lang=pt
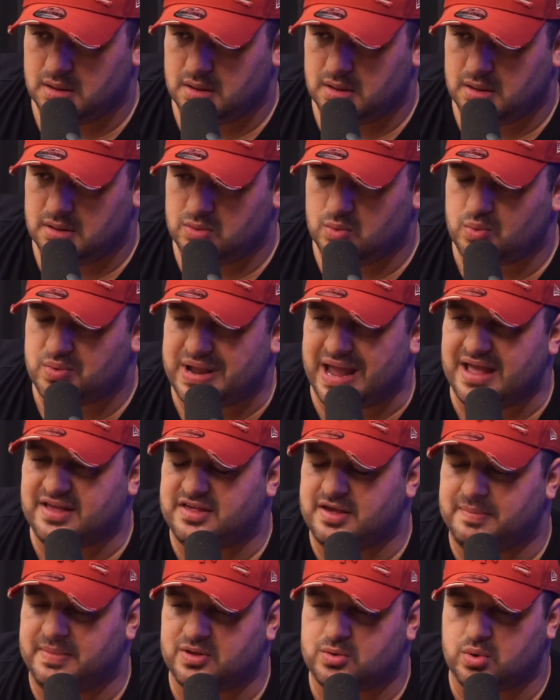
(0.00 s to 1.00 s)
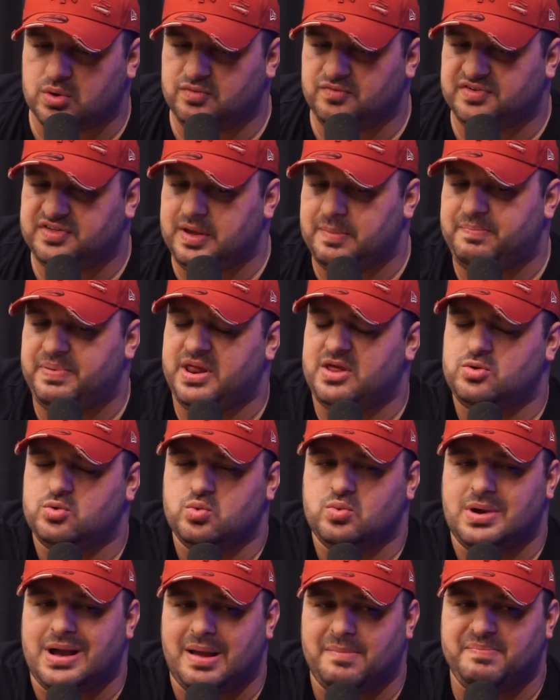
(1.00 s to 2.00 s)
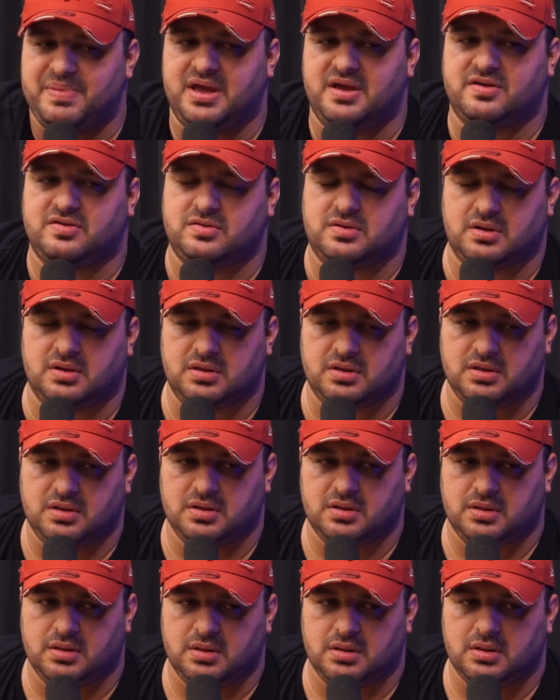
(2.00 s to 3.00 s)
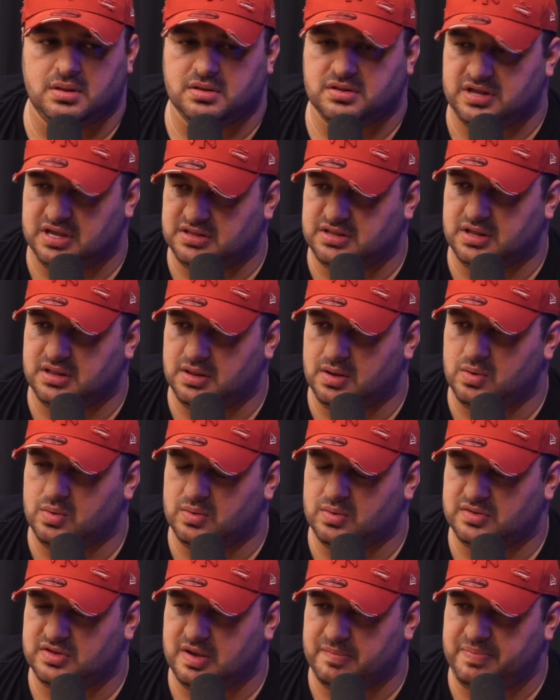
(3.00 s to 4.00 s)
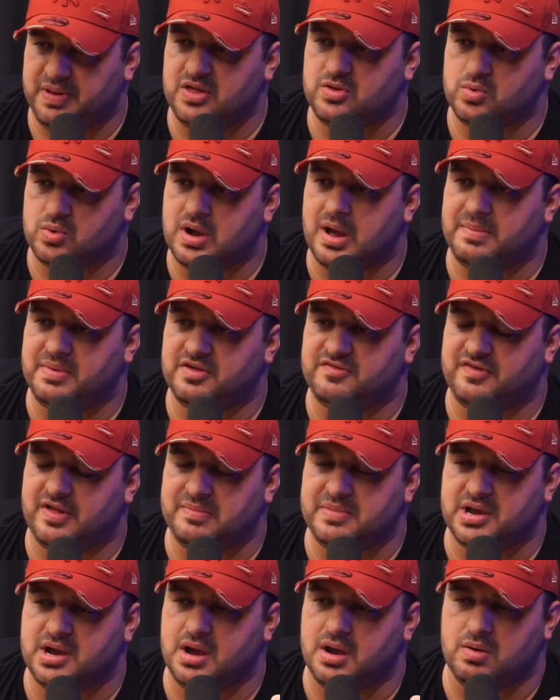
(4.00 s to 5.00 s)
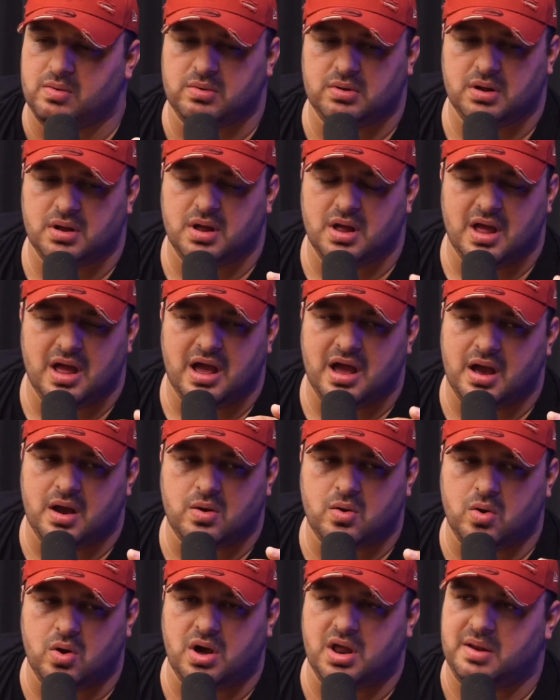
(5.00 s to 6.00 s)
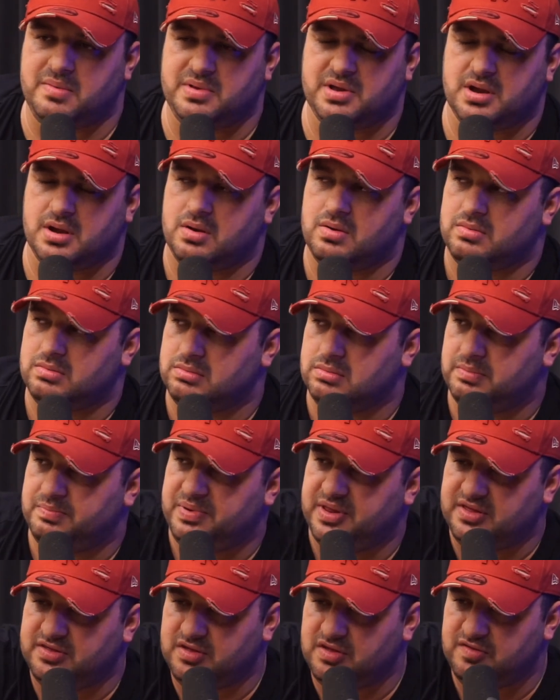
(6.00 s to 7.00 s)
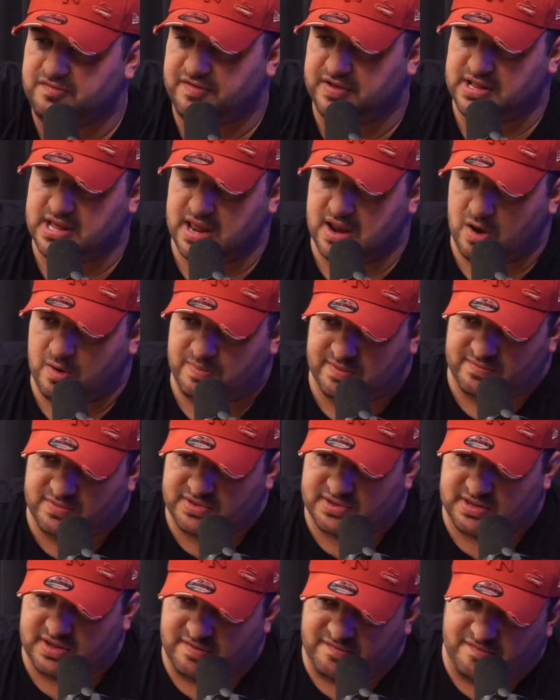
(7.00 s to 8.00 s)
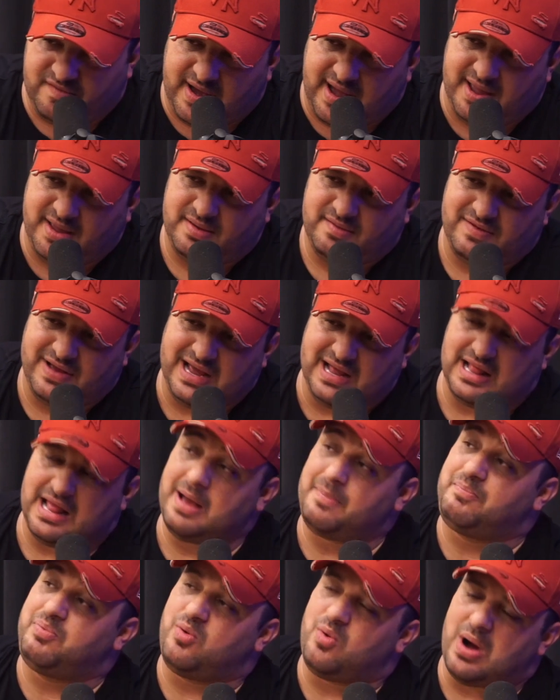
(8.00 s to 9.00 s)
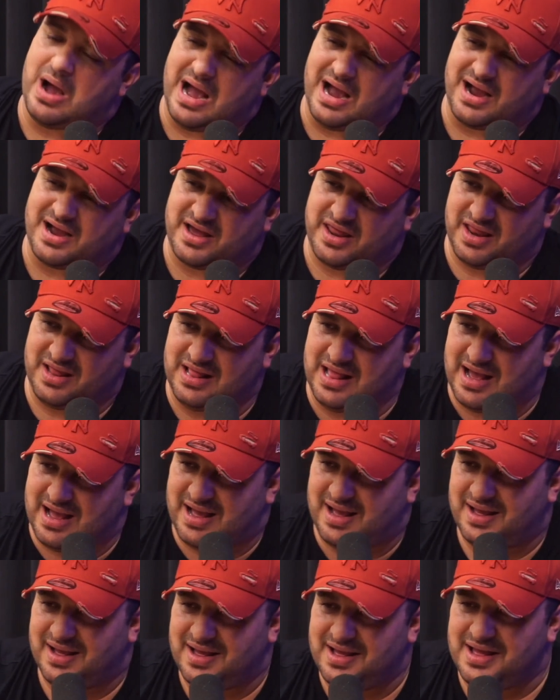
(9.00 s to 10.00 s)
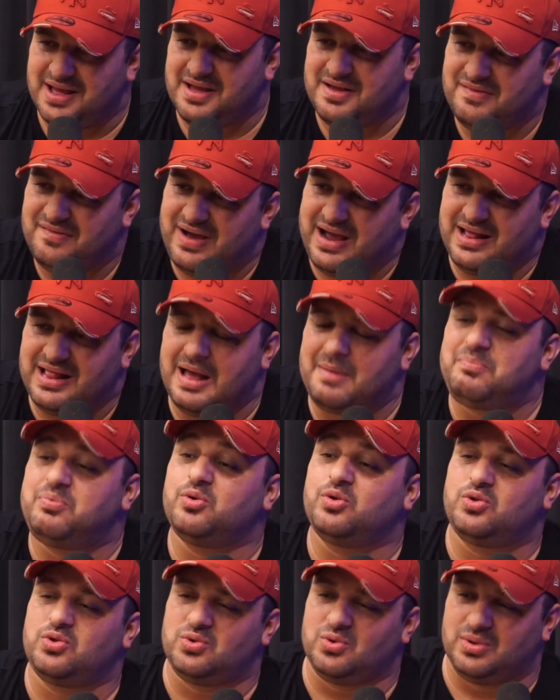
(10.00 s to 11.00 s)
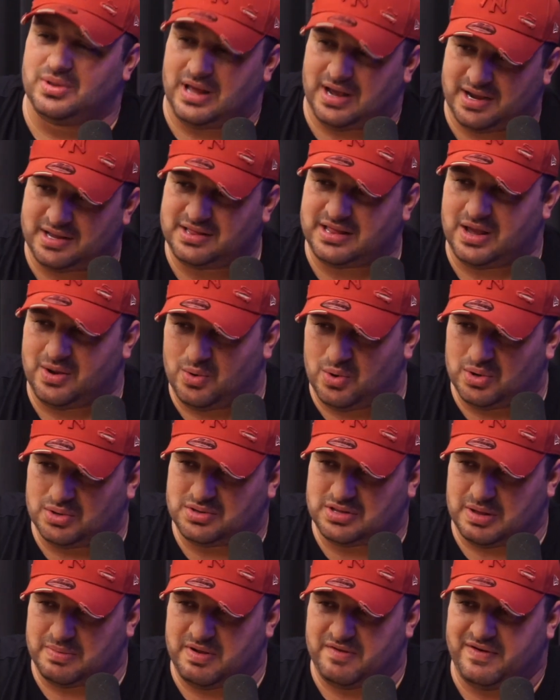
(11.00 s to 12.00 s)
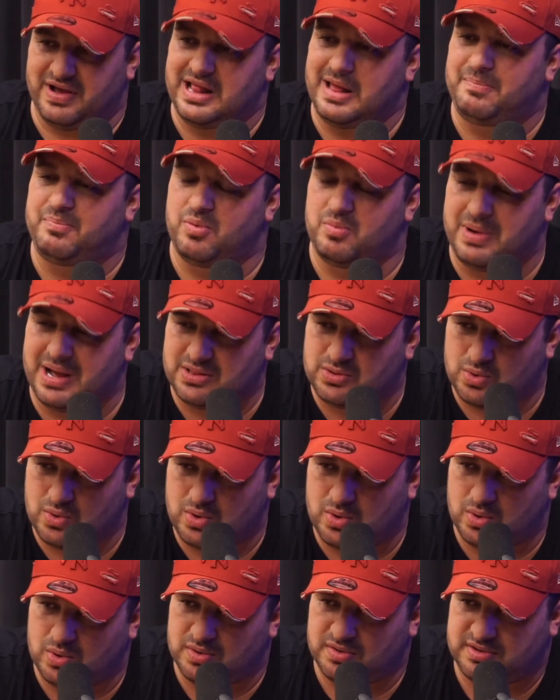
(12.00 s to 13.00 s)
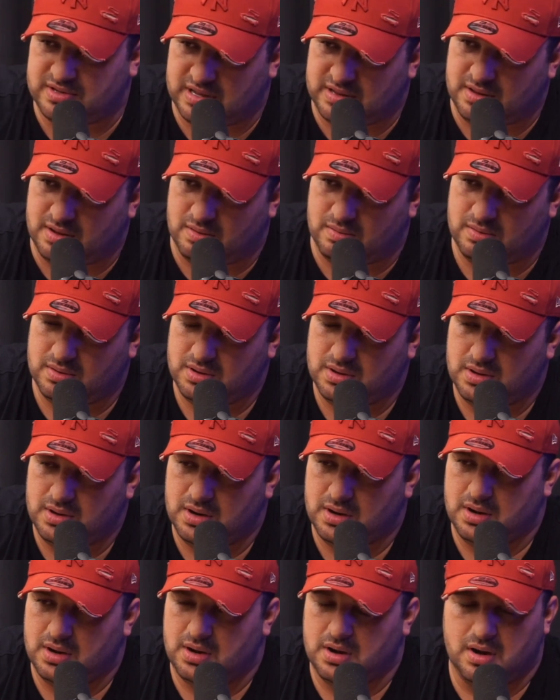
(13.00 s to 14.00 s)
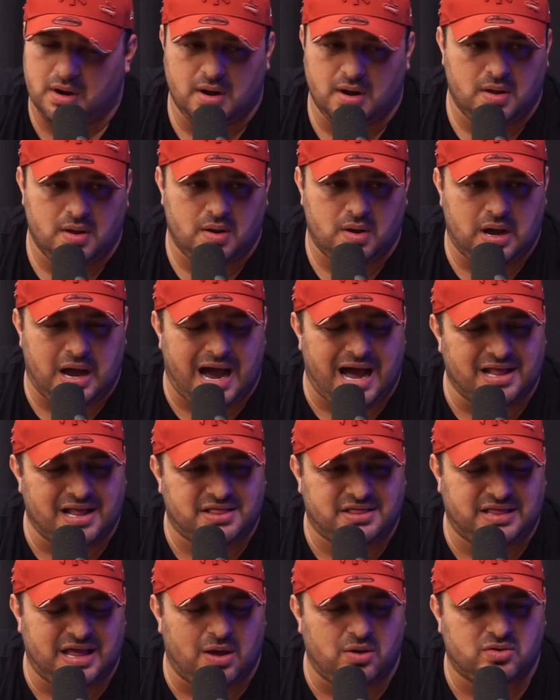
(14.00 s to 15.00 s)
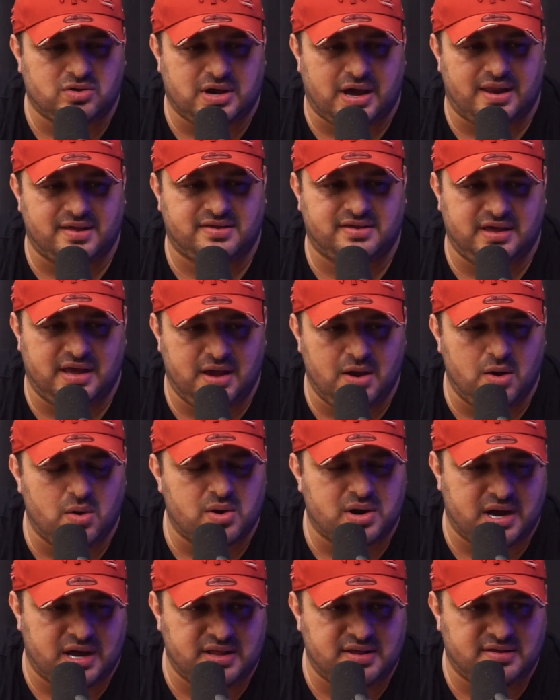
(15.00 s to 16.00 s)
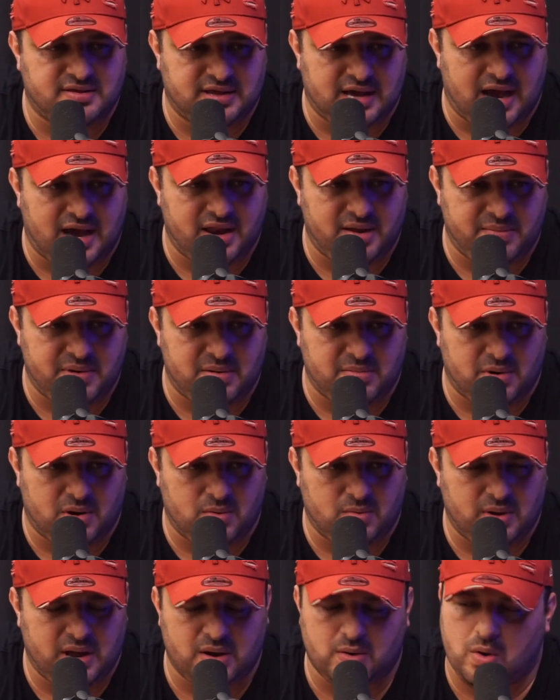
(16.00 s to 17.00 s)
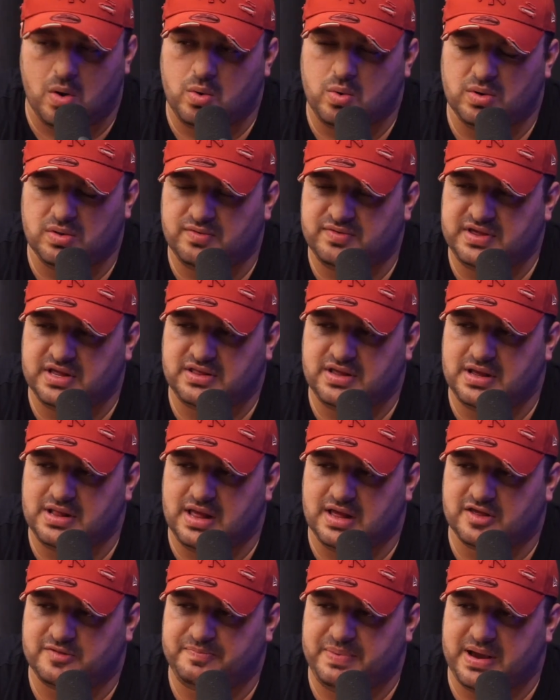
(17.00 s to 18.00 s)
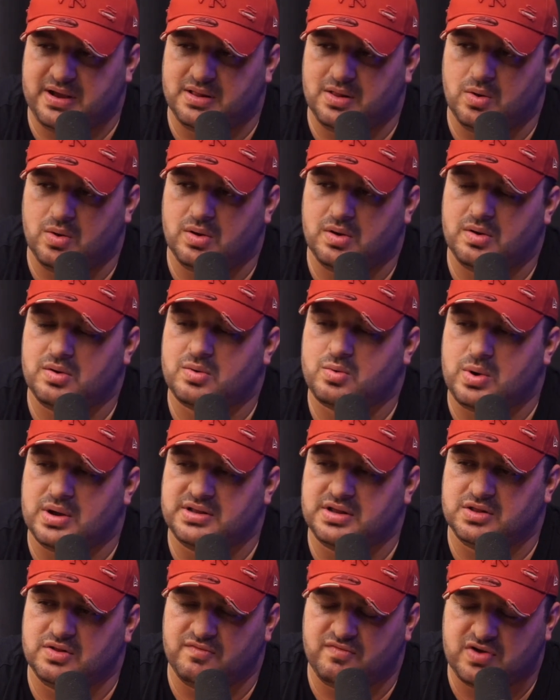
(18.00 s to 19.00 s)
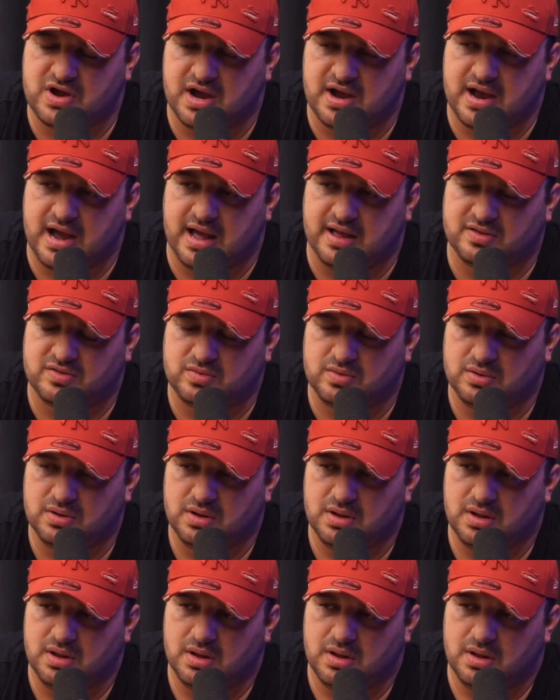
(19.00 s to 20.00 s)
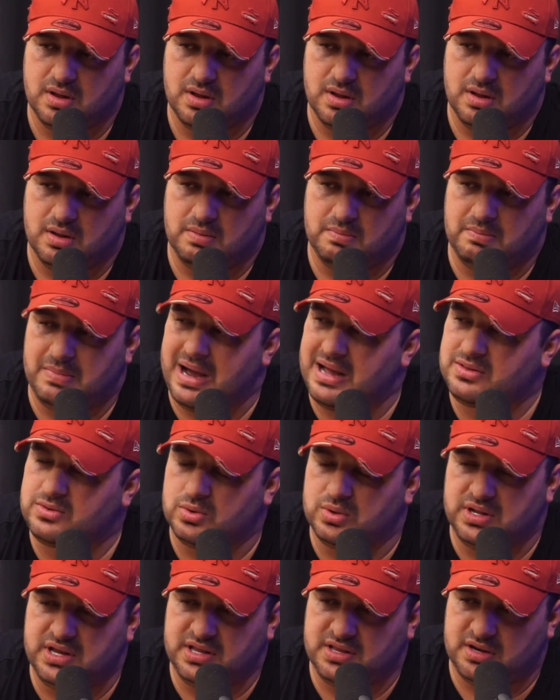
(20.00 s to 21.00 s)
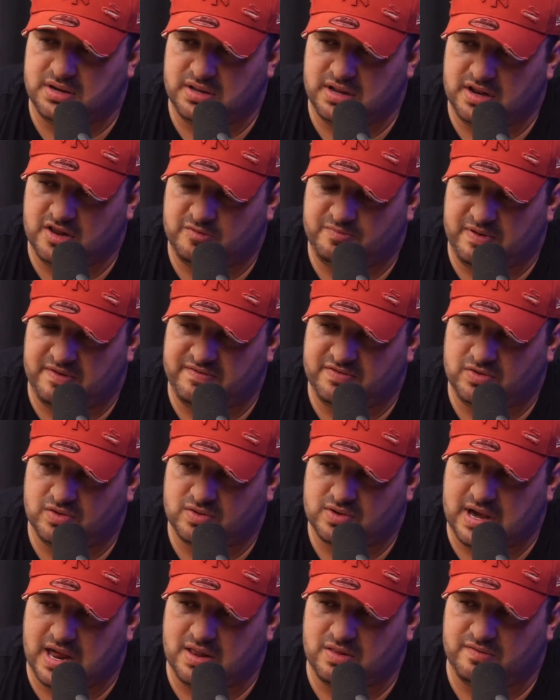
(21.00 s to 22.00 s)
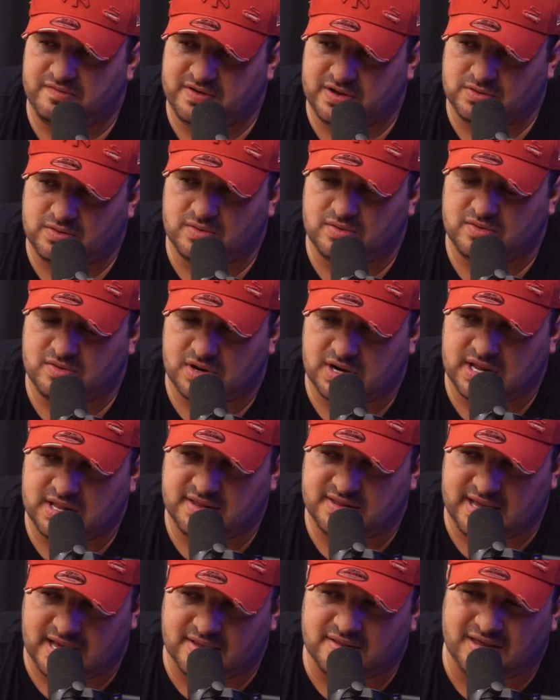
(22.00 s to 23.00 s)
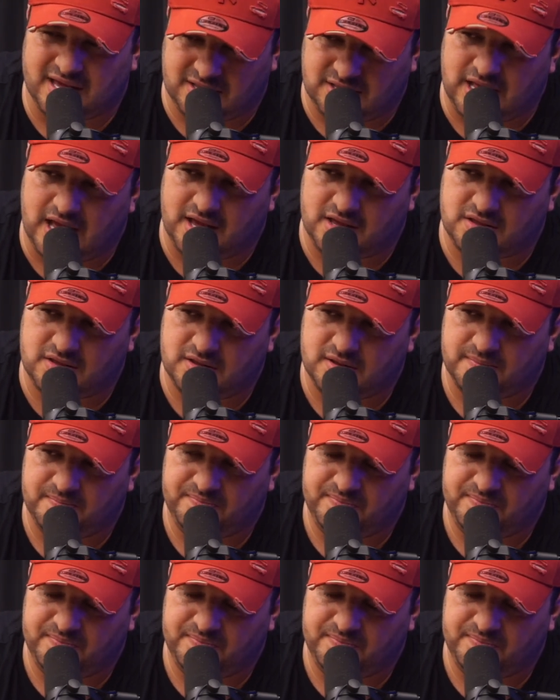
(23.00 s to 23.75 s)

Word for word: não quer dizer, mas quando você prende um cabeça, você entendeu? Você prende um cabeça e fala, amigão, agora, amigão, presídio federal para você, vai, vai lá pro Acre lá, vai lá pro Sul lá que tem outro também, vai lá pro Mato Grosso, entendeu? Uhum. Até os caras se reorganizarem, meu irmão, é igual quando você tem lá, você pega lá um quadrinho novo cangaço, mata o líder deles para ver se os caras não ficam tudo desorganizados. Você entende?